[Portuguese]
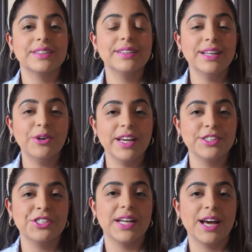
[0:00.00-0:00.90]
não
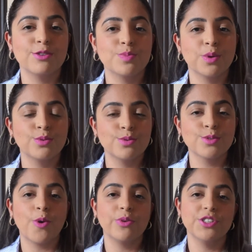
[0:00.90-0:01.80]
retirar os produtos
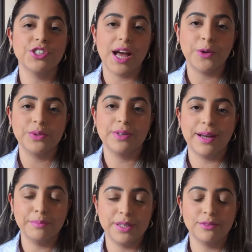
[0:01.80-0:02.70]
com enxágue do
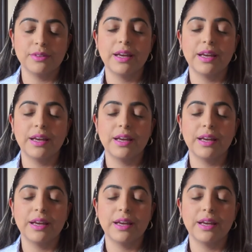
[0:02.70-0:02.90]
cabelo.